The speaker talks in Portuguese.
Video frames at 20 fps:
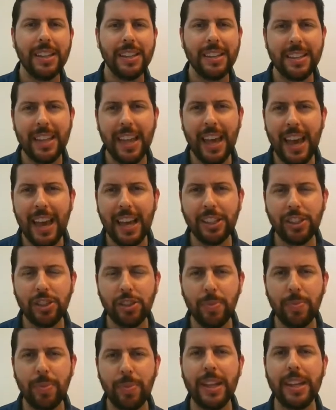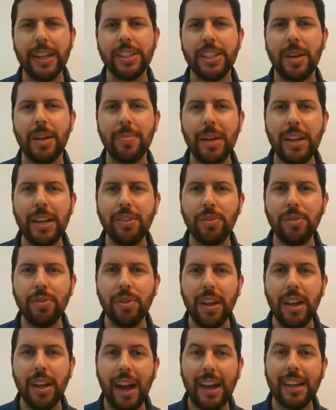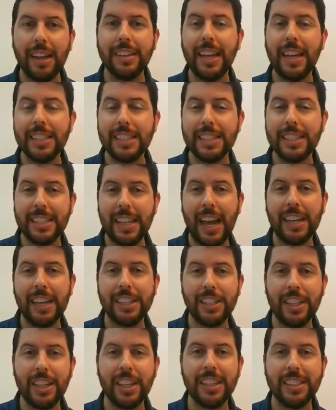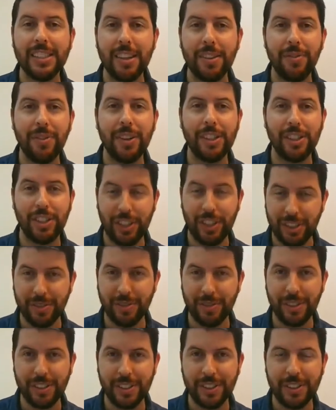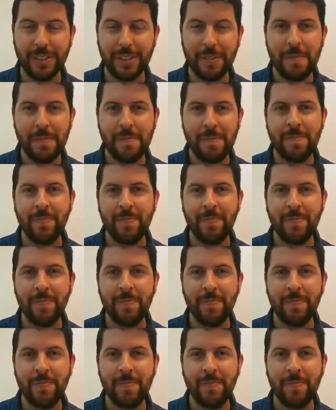desde o planejamento até as táticas efetivas.